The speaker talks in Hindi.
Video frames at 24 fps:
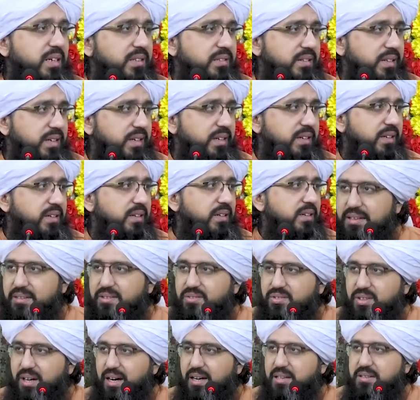जाता है
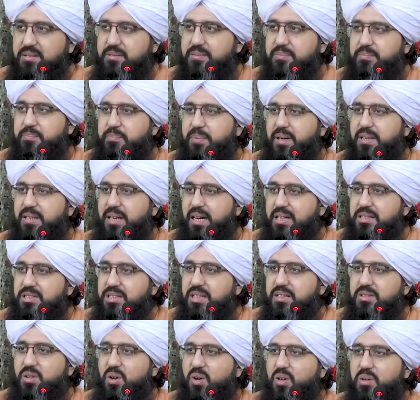इंसान
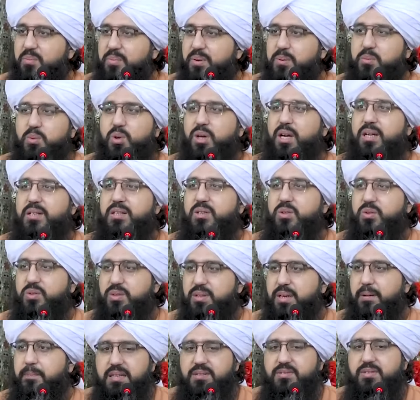पैदाशी तौर पर बुरा नहीं
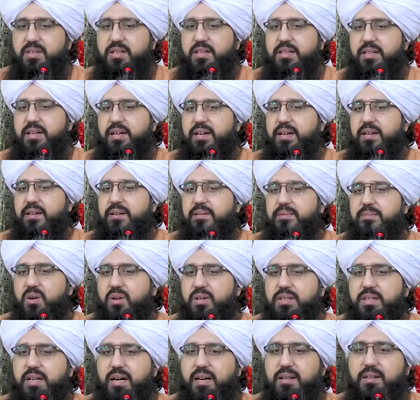होता इसलिए
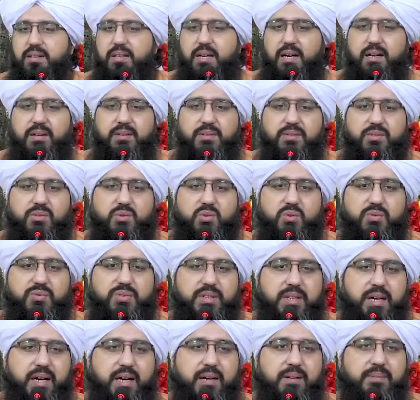अलिया अल्लाह
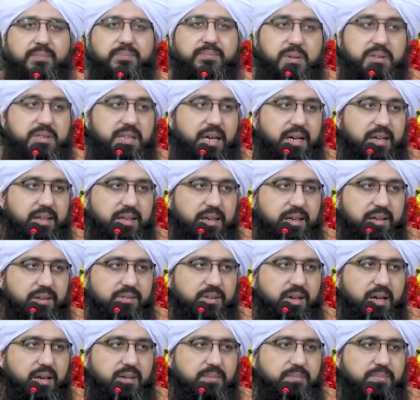सूफिया मशाख
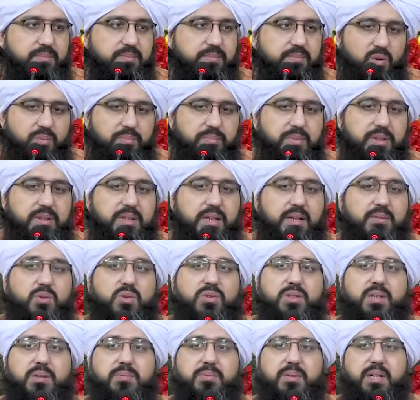एजाम उम्मत का
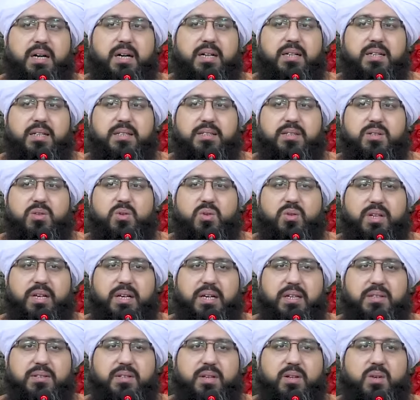वो तबका कि
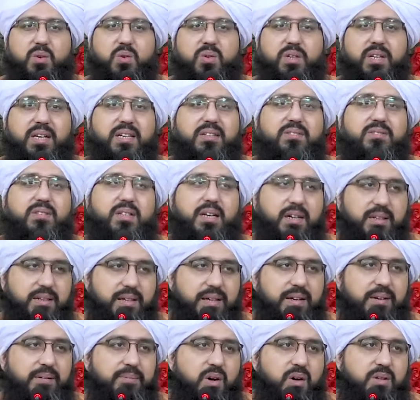जिन्होंने दिलों की असलाह
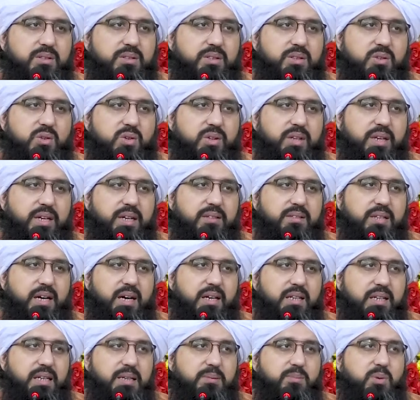की और जिन्होंने
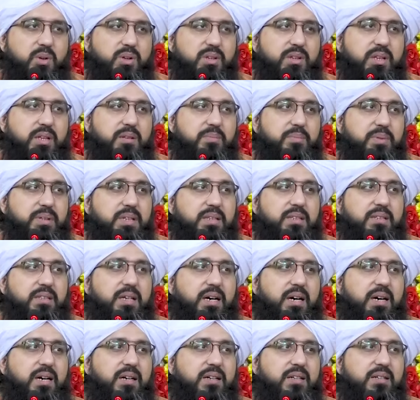तालीम और तरबियत
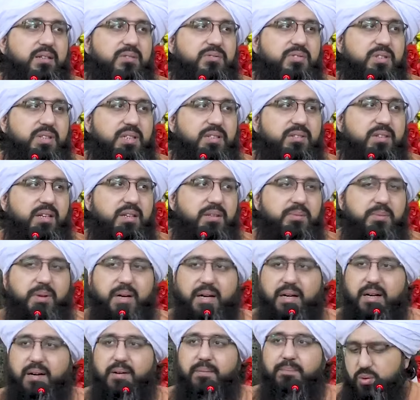का फरीज़ा
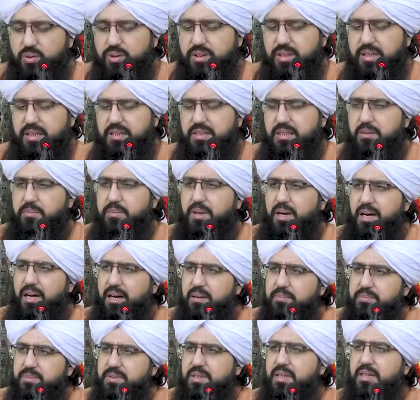निभाया उनकी
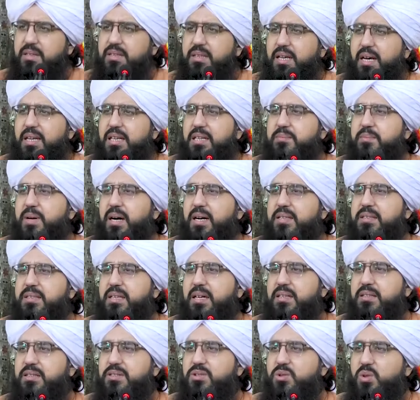तमाम तर तालीमत
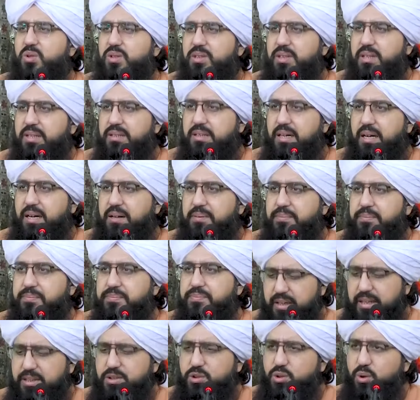का निचोड़ ये था
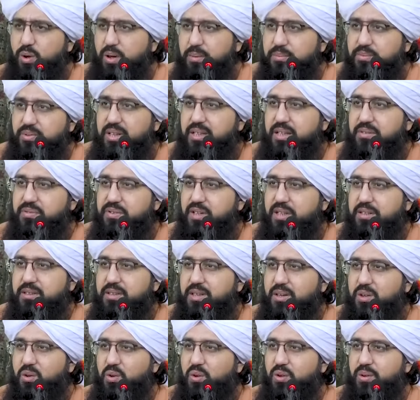कि जुर्म से नफ़रत
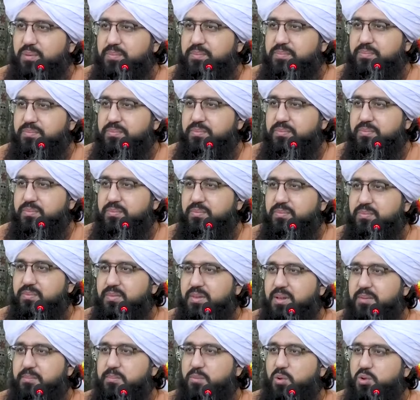करो
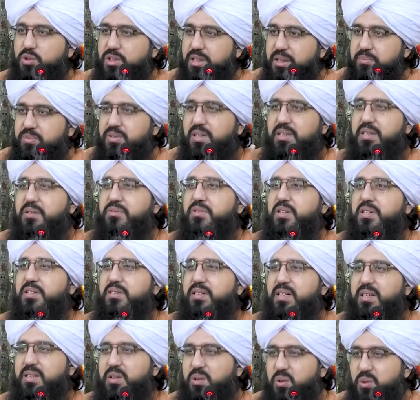मुजरम से
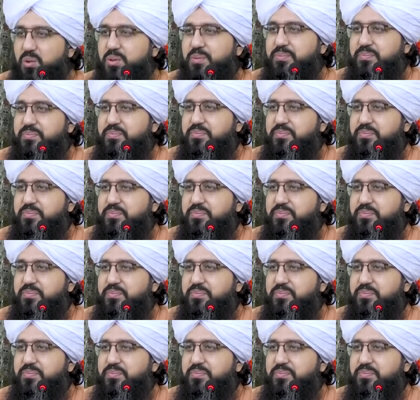नफ़रत ना करो